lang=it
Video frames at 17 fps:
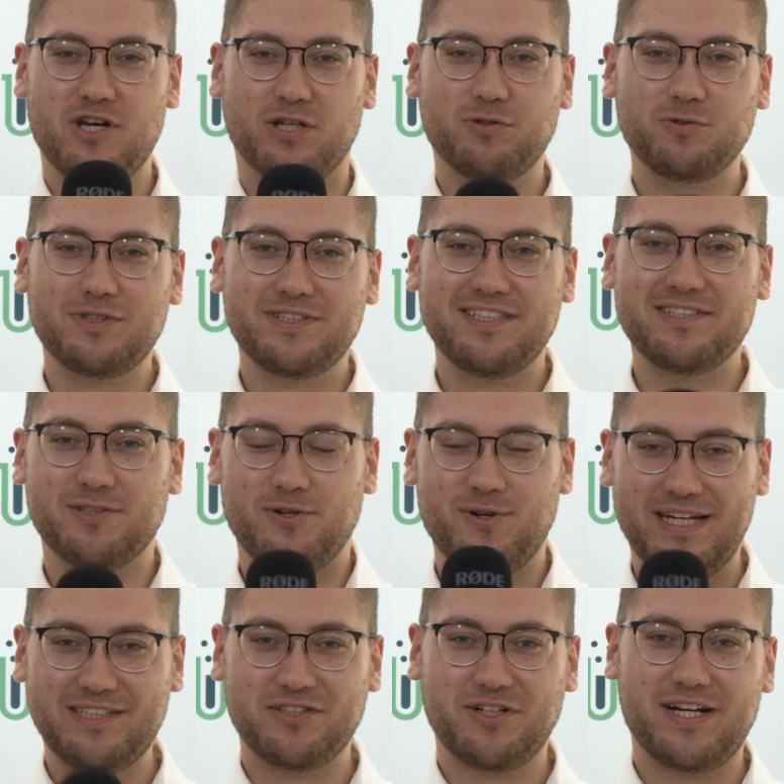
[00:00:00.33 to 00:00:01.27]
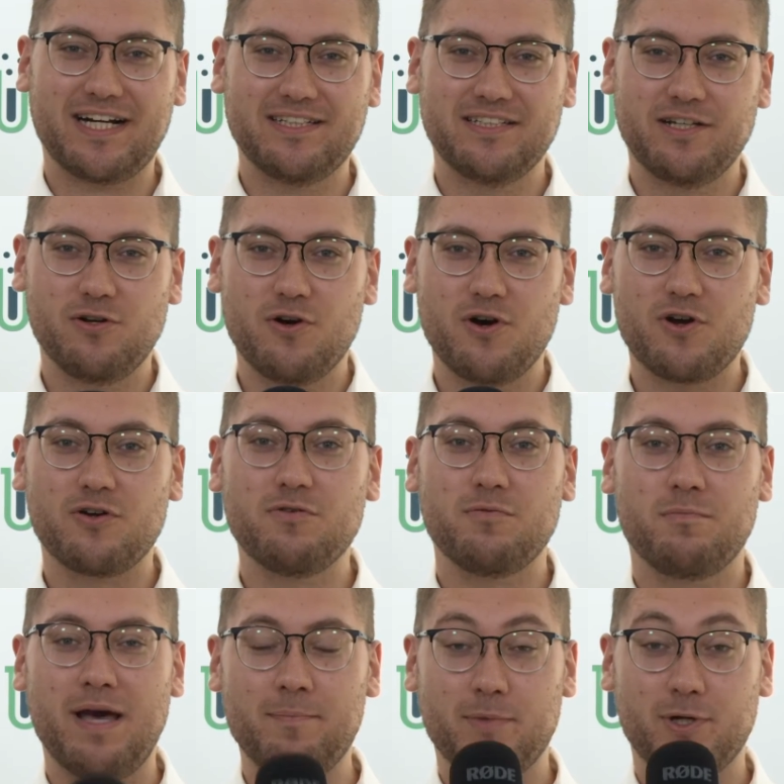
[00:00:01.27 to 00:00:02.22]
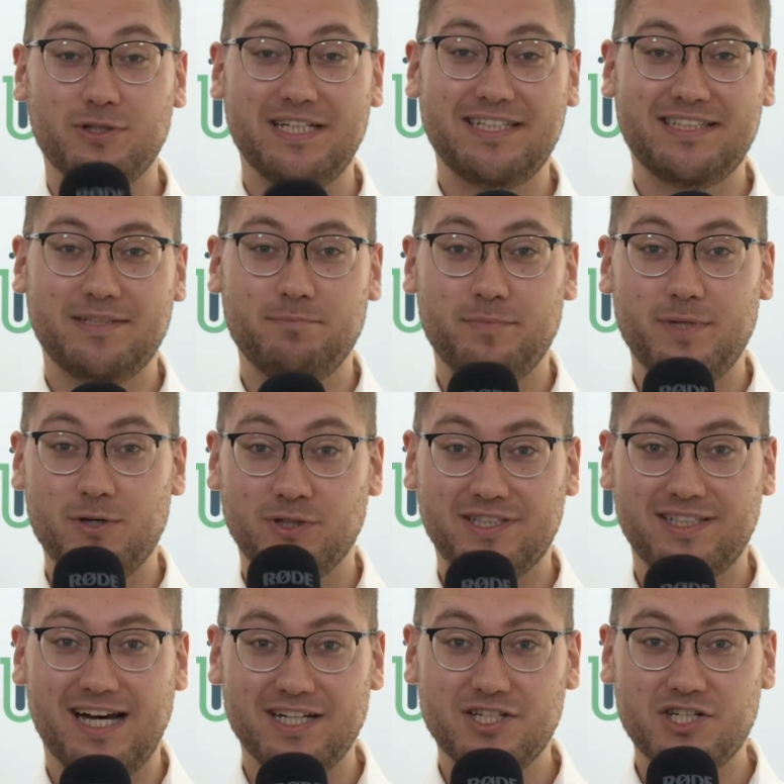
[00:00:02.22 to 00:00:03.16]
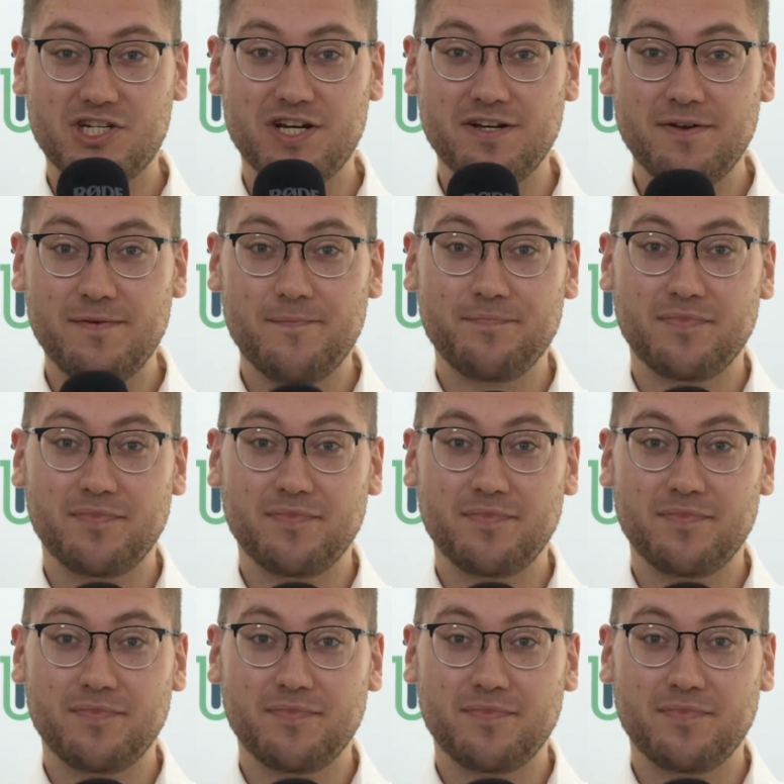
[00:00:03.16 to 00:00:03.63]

Ciao a tutti, sono Ettore Candeloro, membro del team Beyond Touch.